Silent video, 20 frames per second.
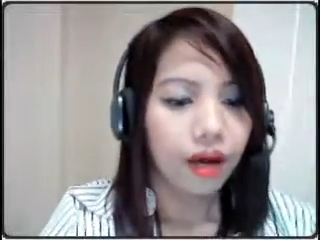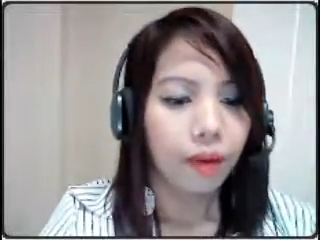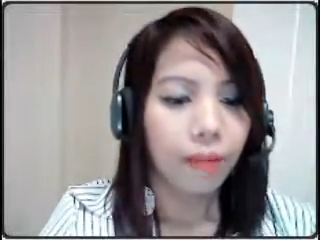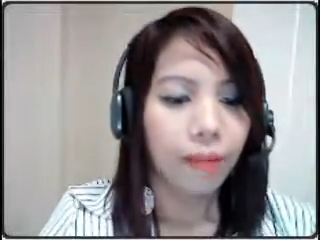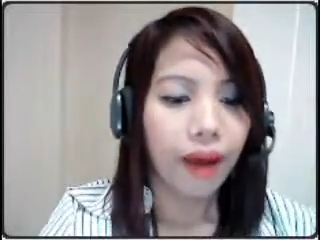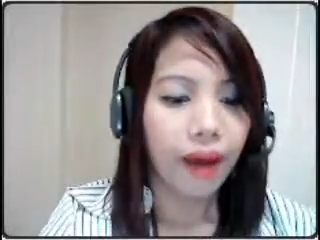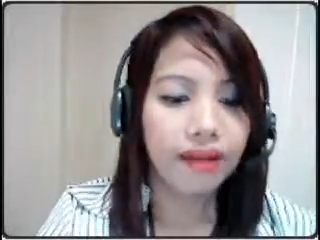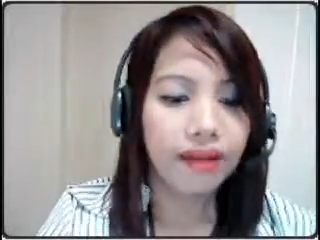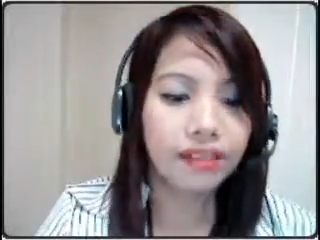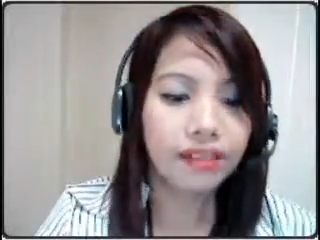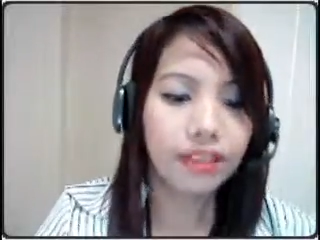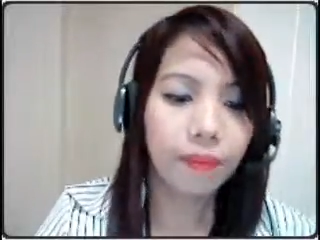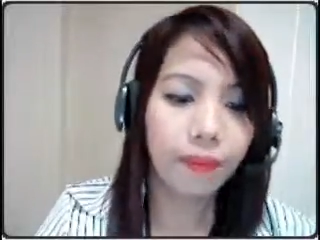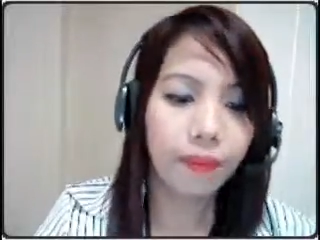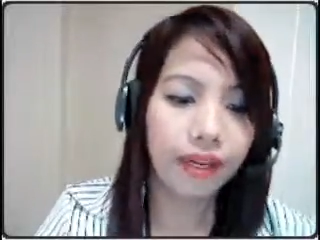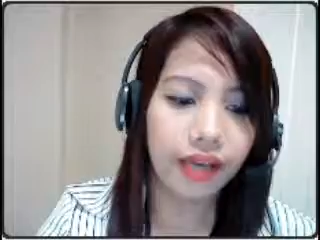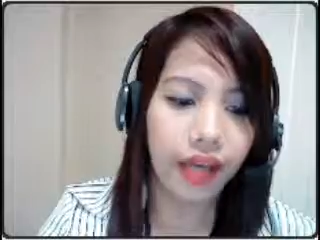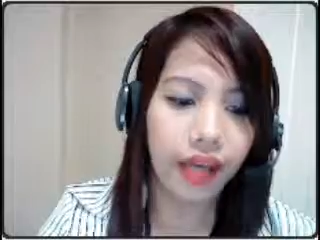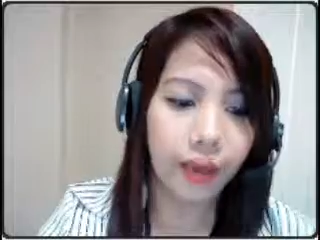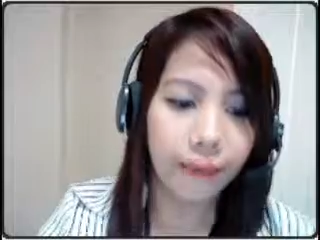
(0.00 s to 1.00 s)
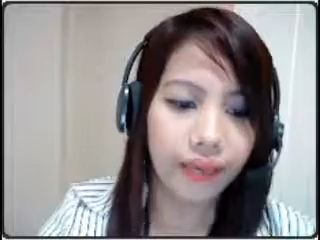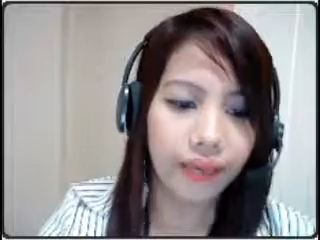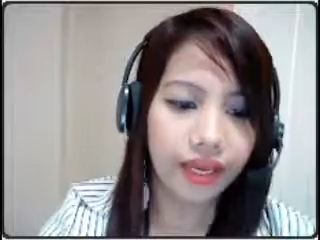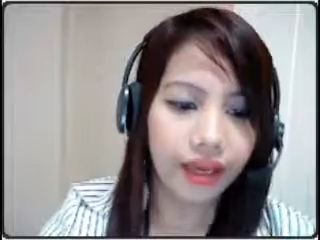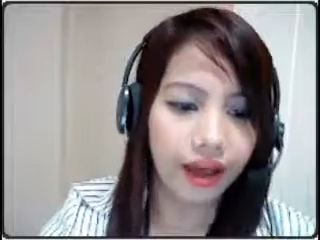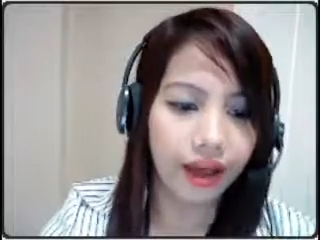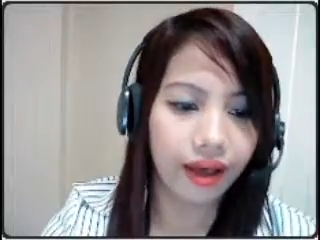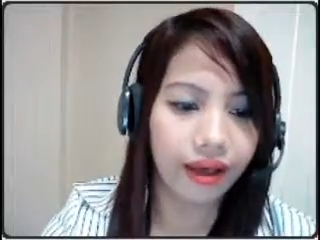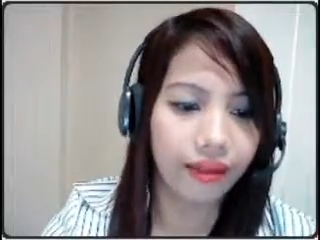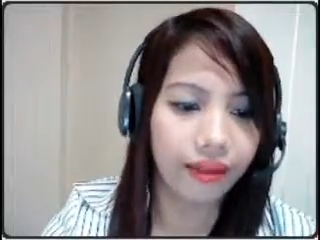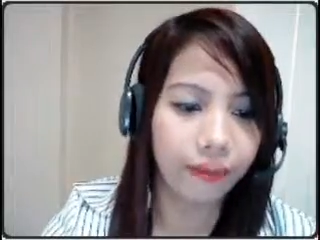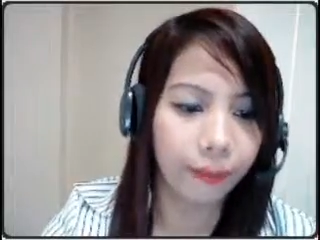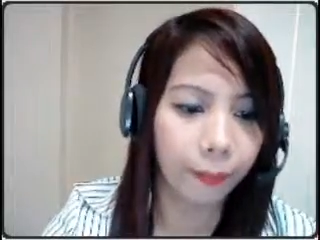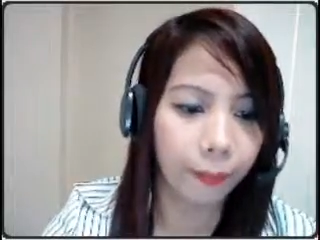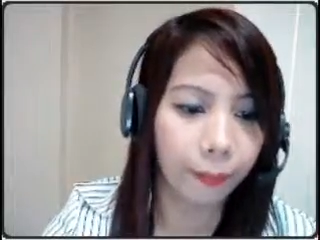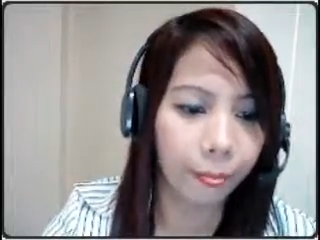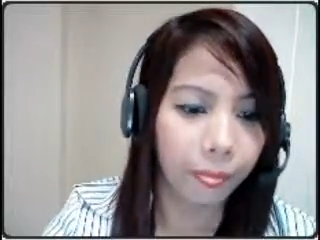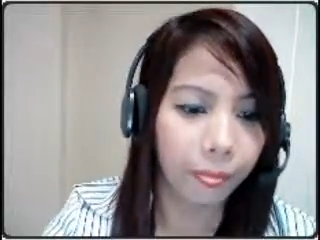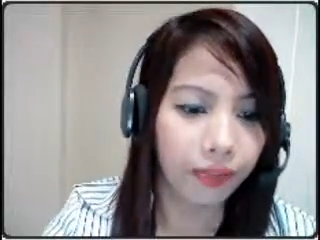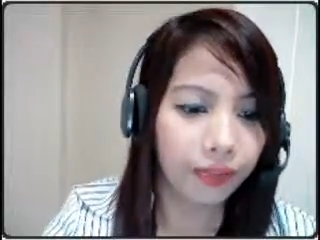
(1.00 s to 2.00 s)
Para sa panlaping an,
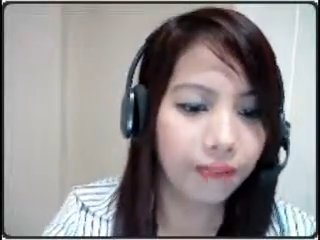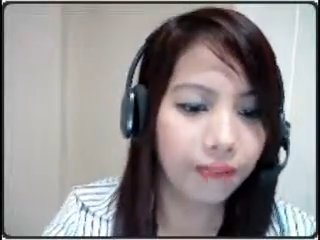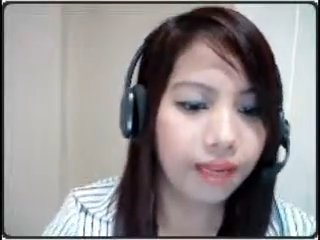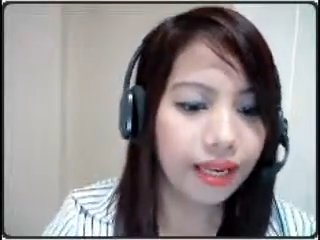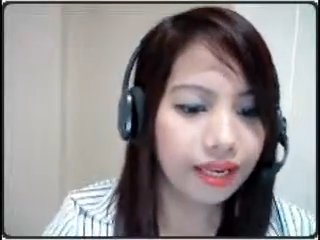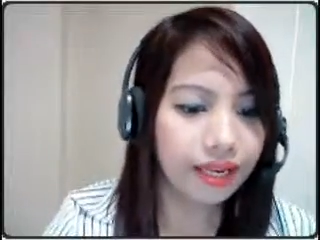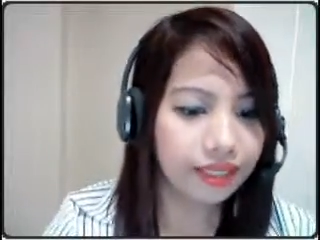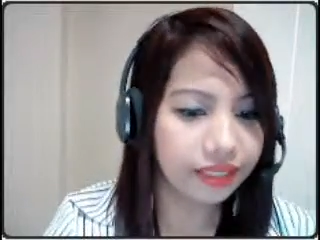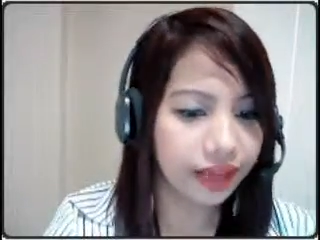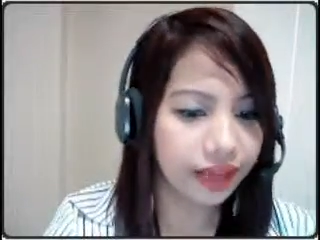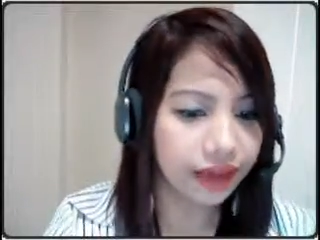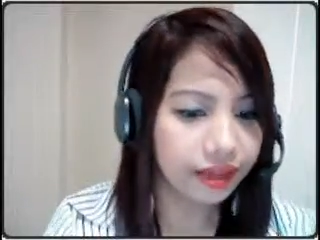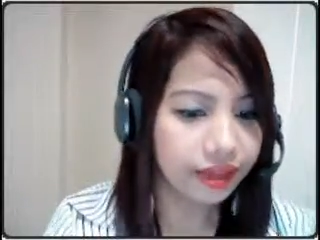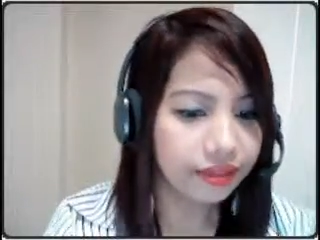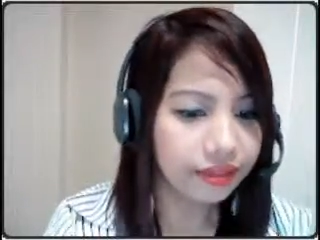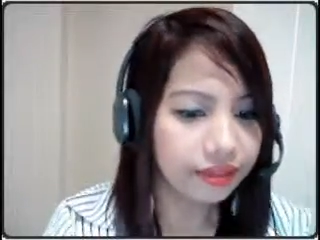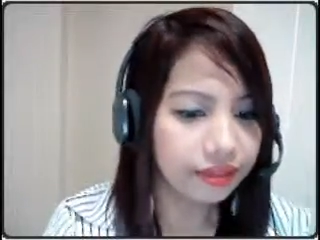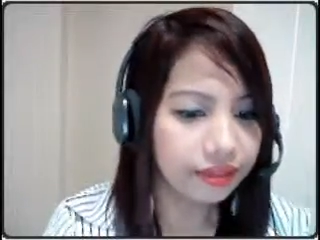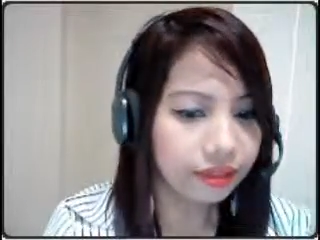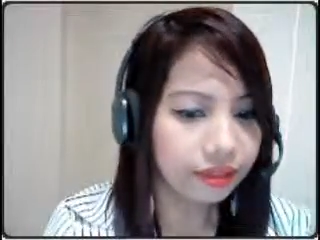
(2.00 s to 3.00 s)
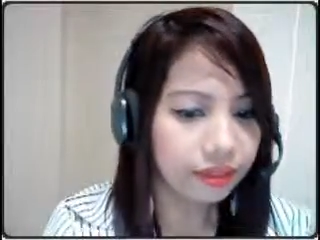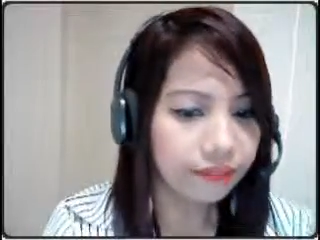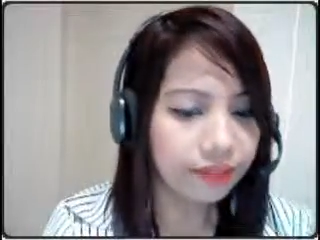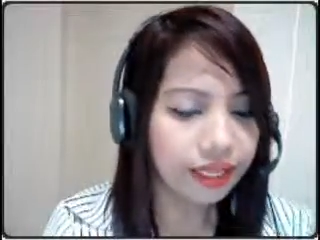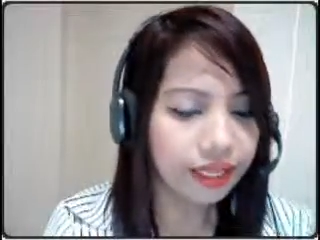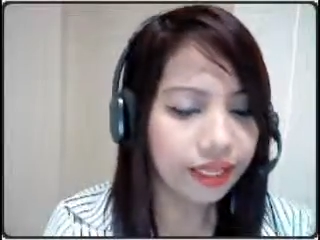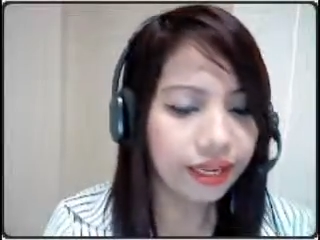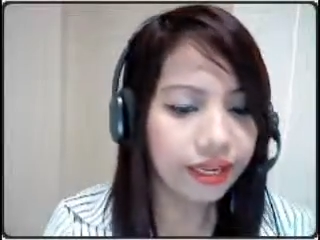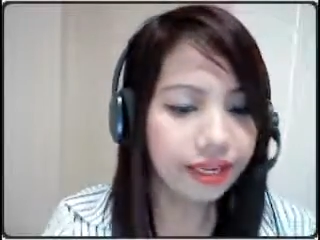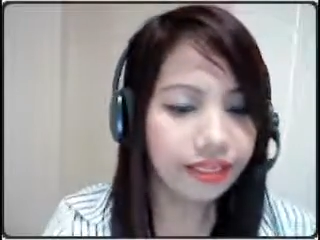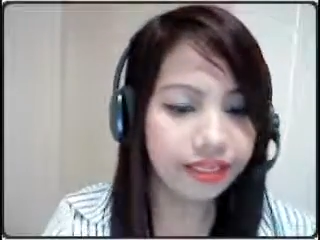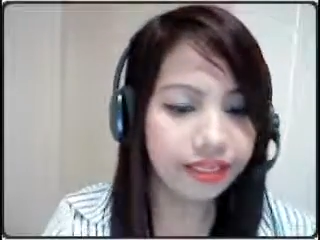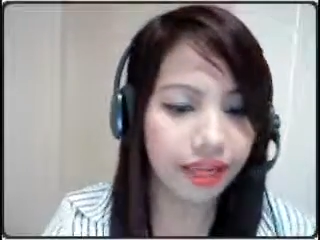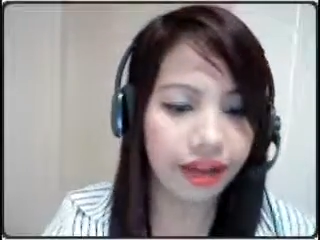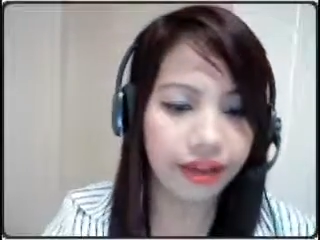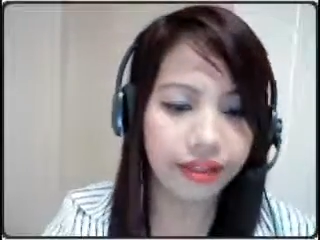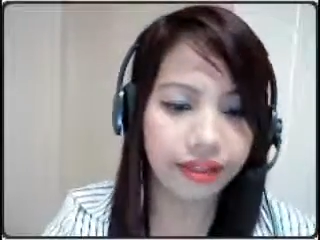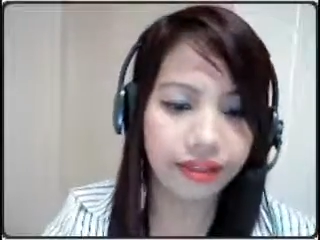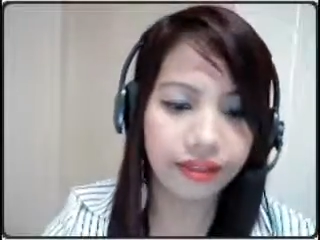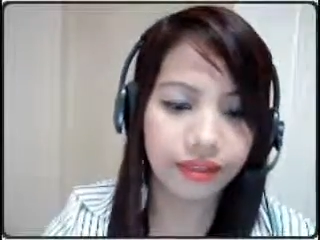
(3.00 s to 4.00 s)
bilisan,
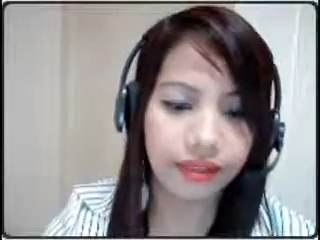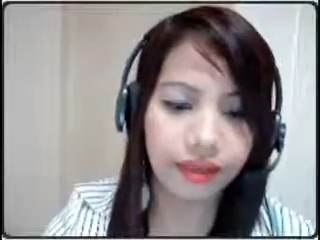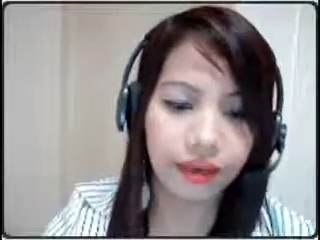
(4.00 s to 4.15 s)
binilisan,